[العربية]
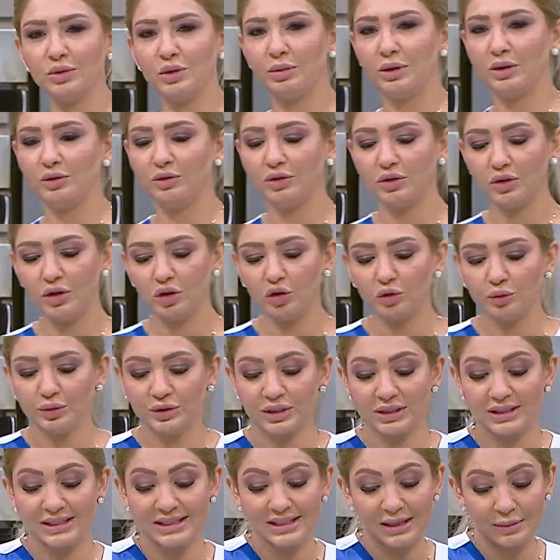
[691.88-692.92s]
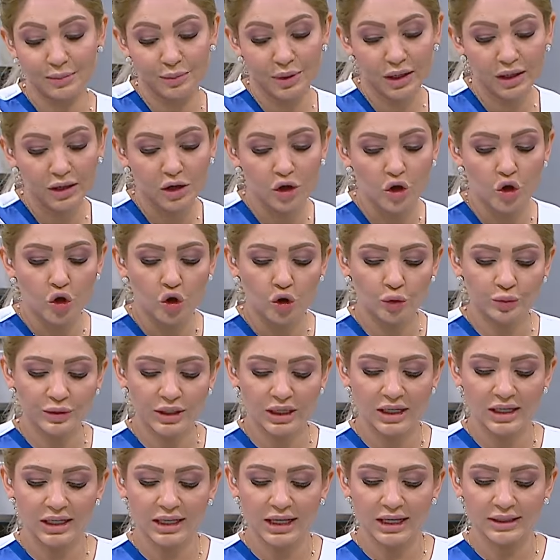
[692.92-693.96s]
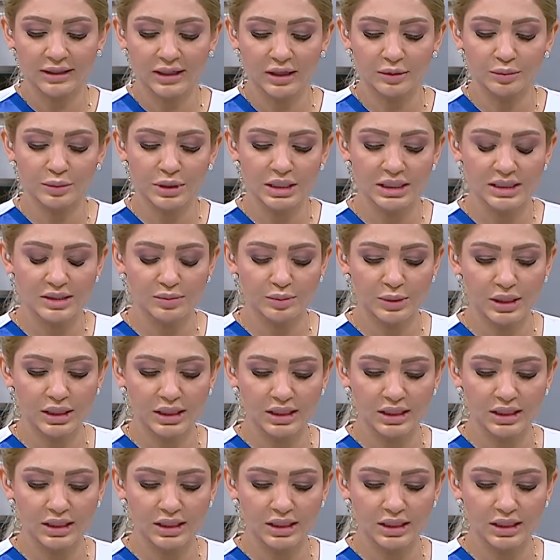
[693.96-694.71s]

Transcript: بالفرن وبتتسبك وبتكليها تغميس من